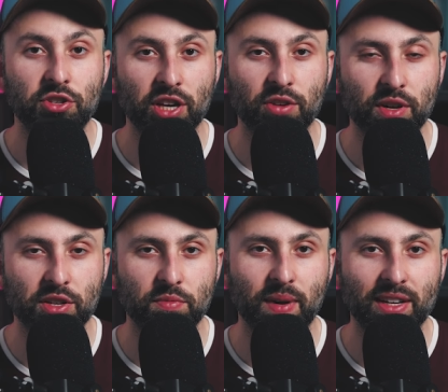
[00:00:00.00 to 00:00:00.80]

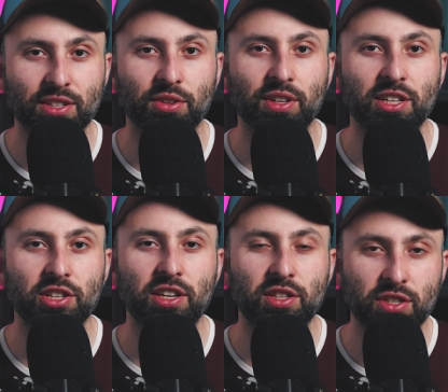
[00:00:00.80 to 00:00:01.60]
Dziękuję Ci bardzo.
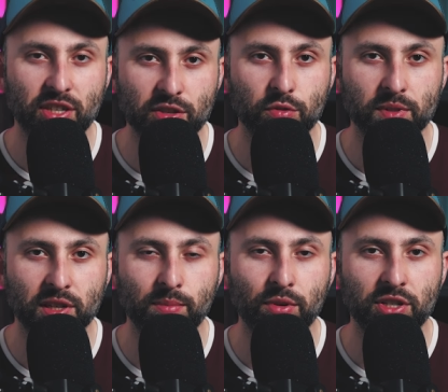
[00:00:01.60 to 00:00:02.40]
Jeżeli nie
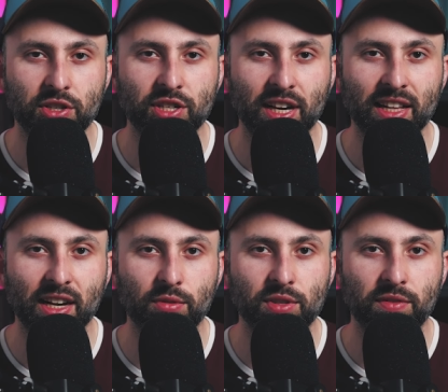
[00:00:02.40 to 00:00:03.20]
subskrybujesz jeszcze
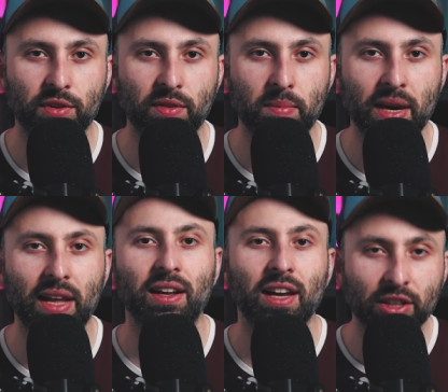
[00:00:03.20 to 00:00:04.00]
kanału
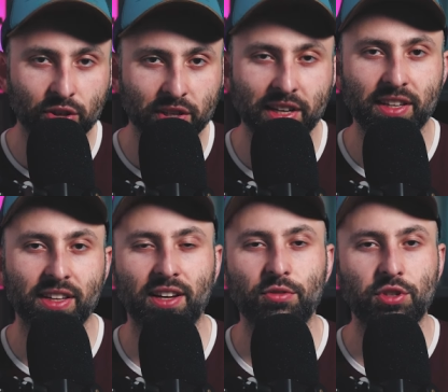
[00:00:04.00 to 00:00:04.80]
cyfrowe.pl, to
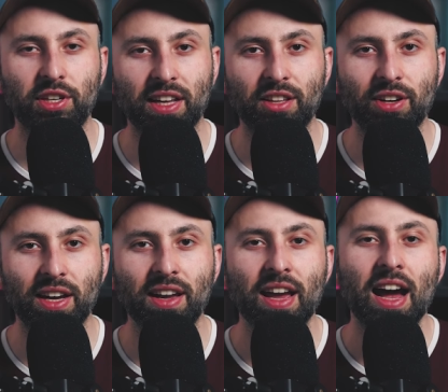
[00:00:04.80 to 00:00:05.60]
kliknij ten guzik na
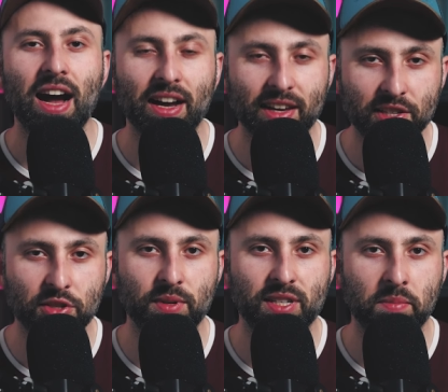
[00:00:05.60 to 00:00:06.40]
dole, a ja
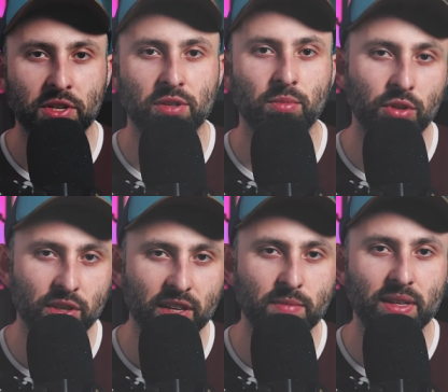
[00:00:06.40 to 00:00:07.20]
Ciebie zapraszam do
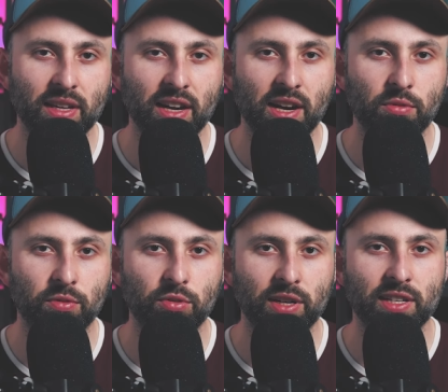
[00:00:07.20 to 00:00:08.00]
innych
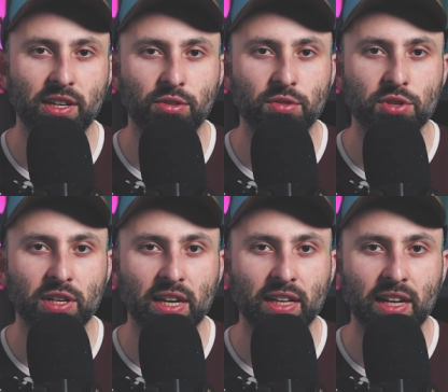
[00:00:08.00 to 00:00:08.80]
materiałów, które znajdują
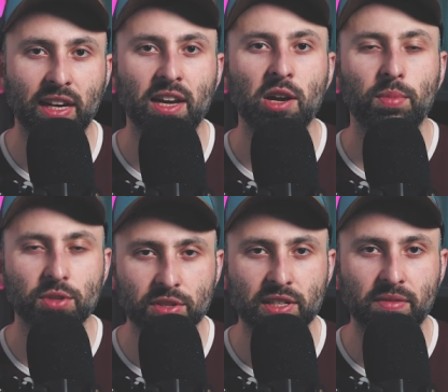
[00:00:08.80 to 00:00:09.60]
się na kanale,
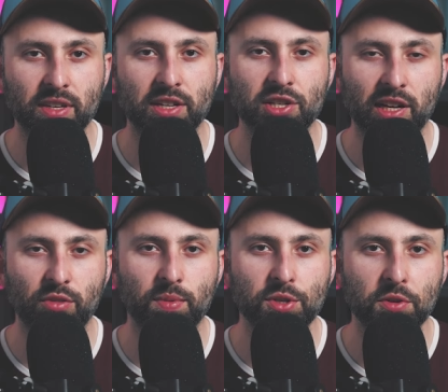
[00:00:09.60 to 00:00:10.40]
pozostawienia
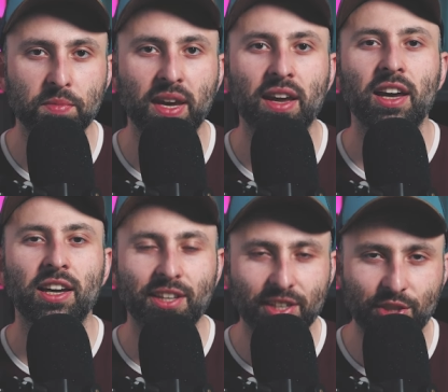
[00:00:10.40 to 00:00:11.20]
śladu po sobie
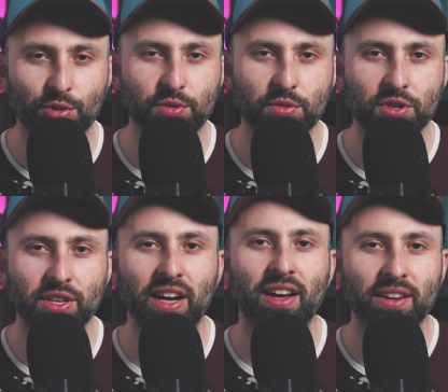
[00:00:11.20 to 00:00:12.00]
i do
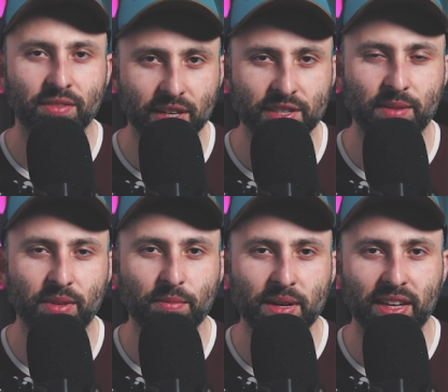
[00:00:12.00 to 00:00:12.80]
usłyszenia w
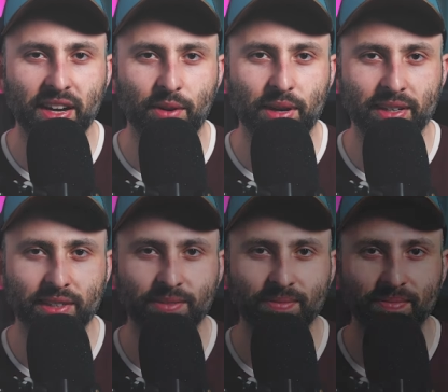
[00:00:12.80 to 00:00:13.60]
następnych
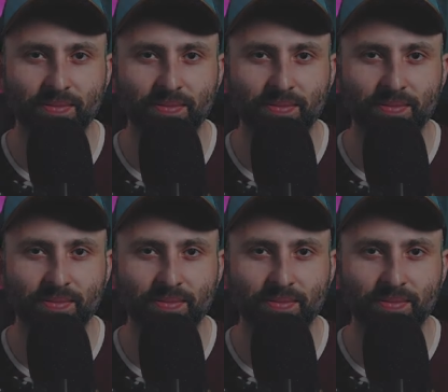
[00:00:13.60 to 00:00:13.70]
materiałach.